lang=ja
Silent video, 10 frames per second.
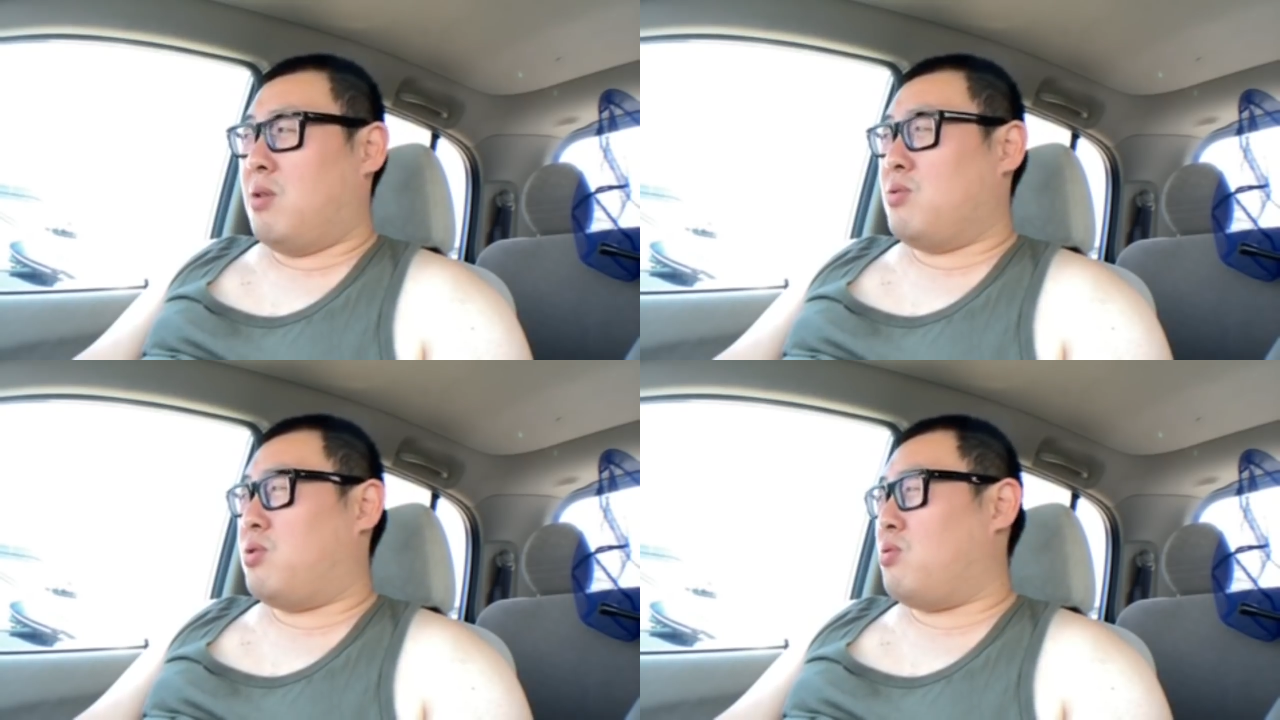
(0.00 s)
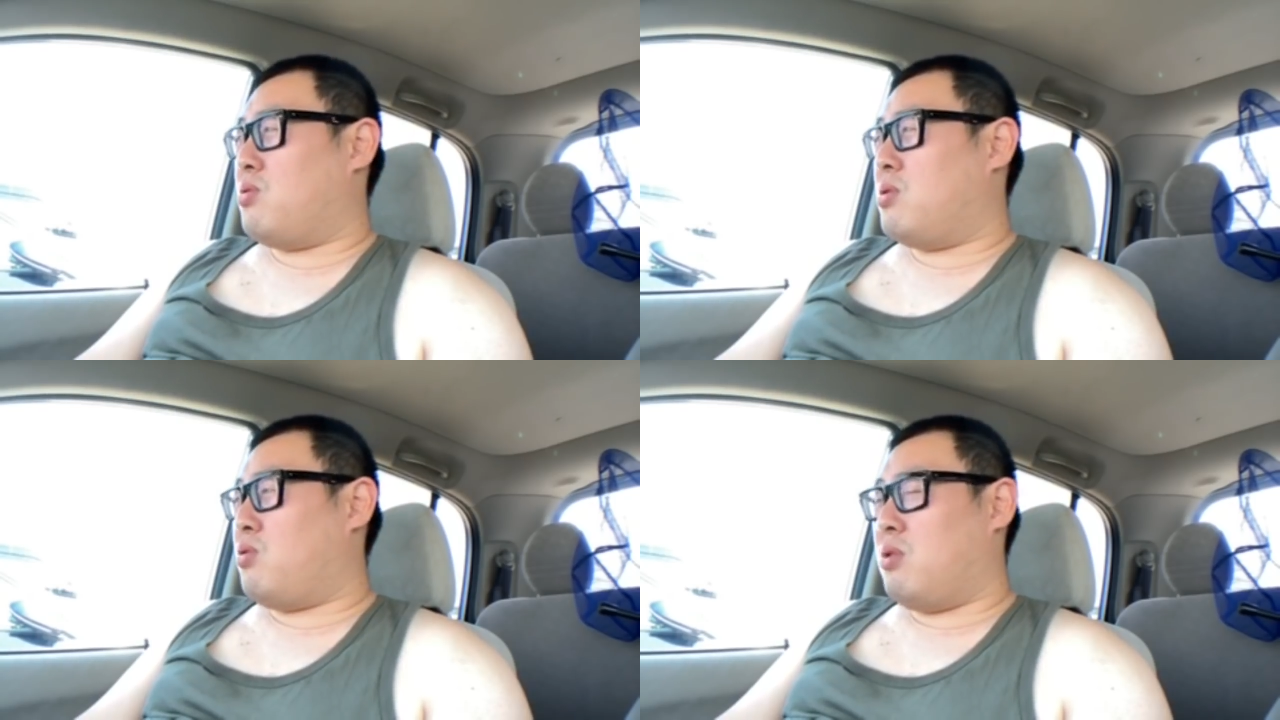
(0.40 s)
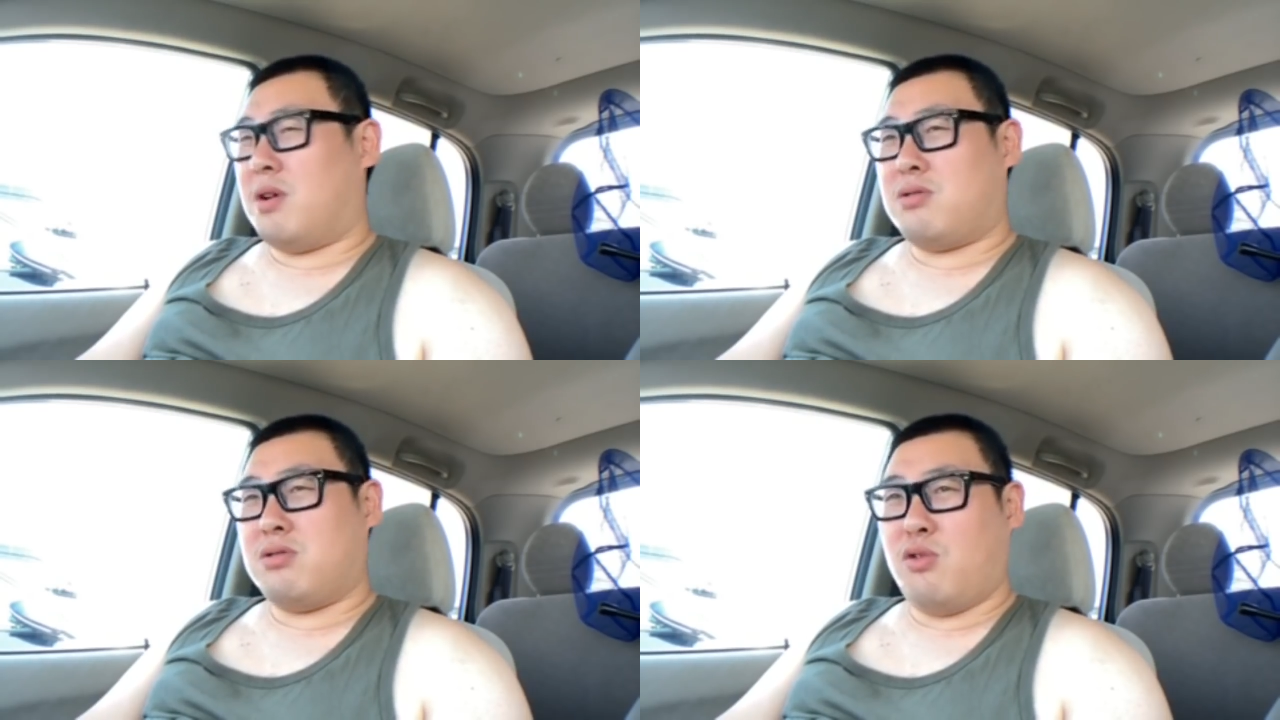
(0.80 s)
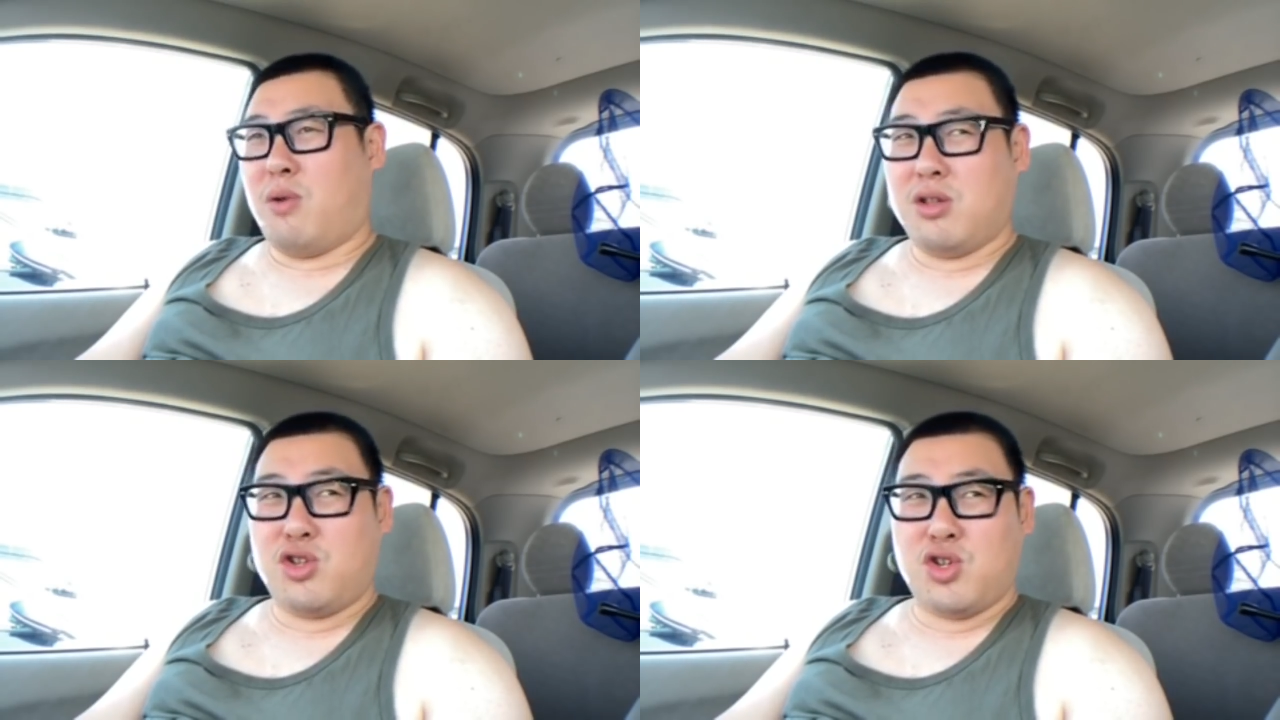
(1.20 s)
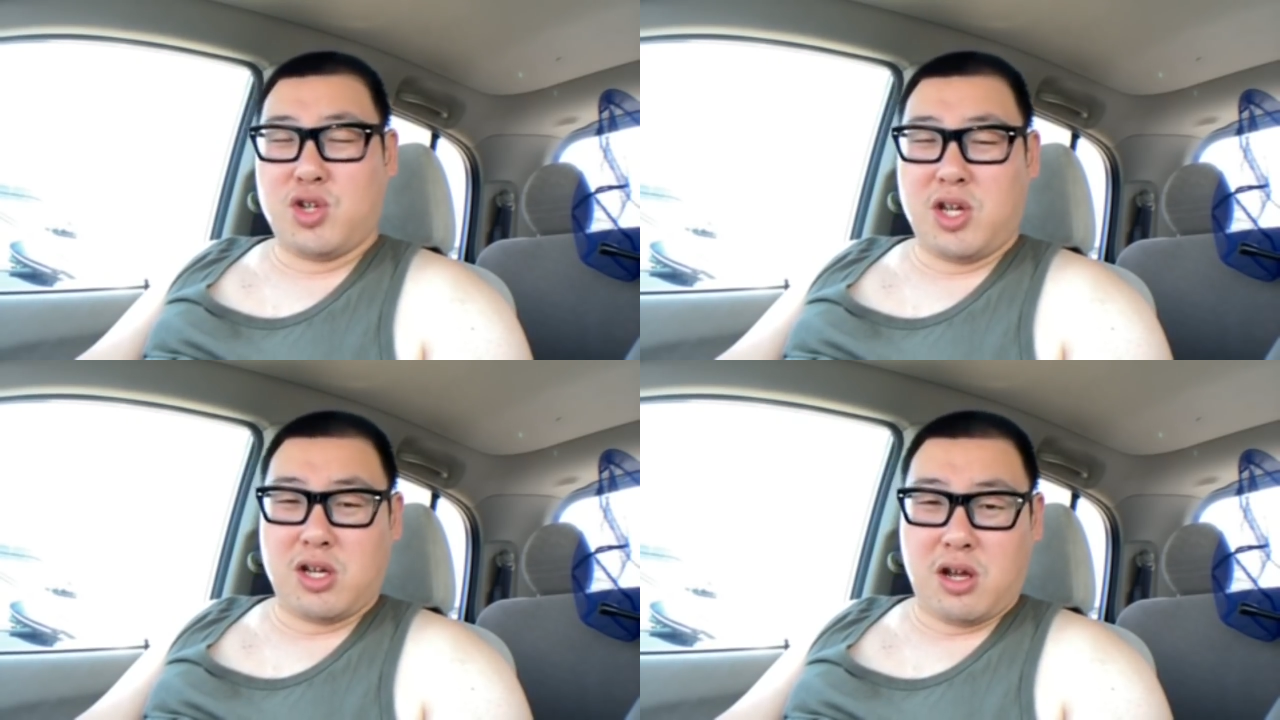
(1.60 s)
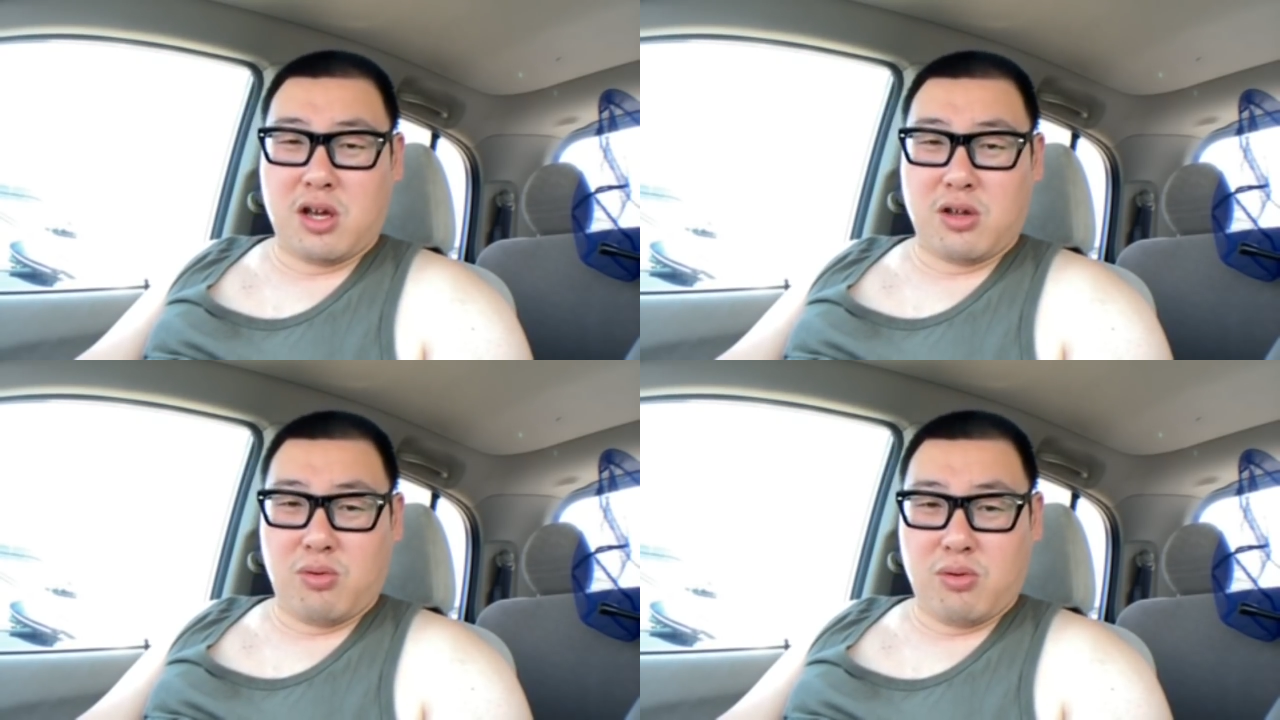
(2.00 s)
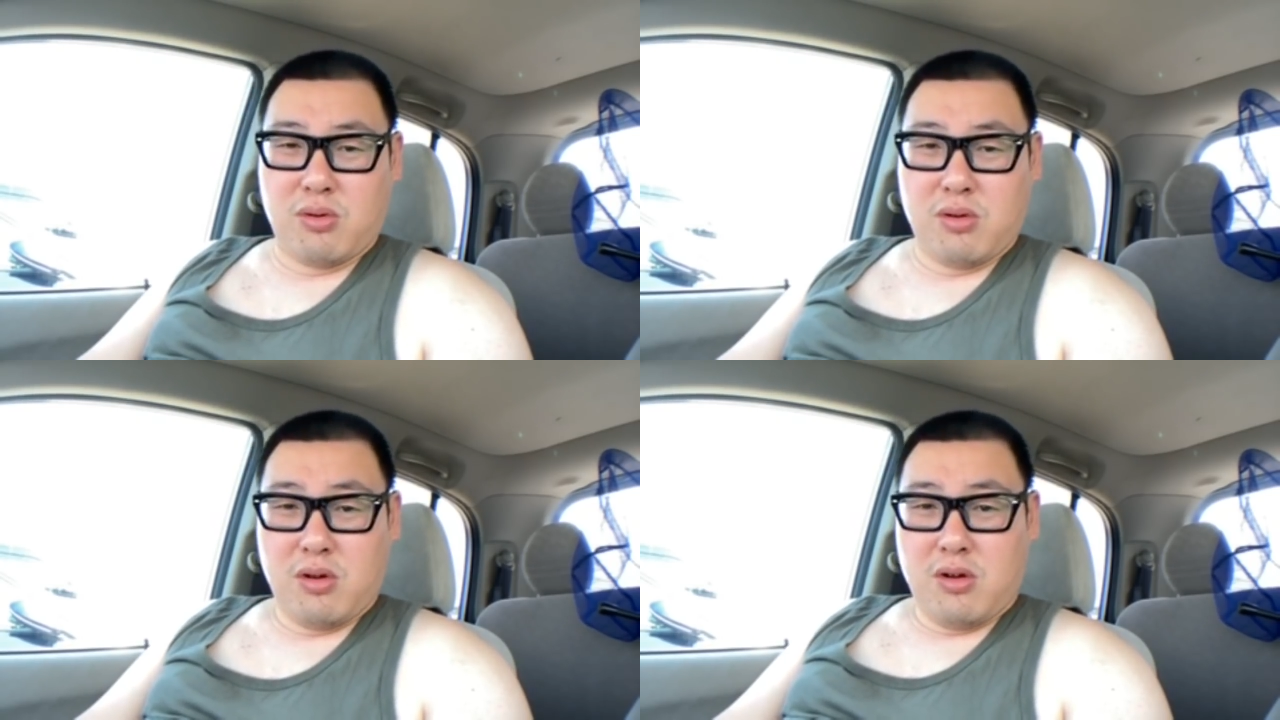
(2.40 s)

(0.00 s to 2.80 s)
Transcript: マウントと取りまくってワンツースリーじゃないけど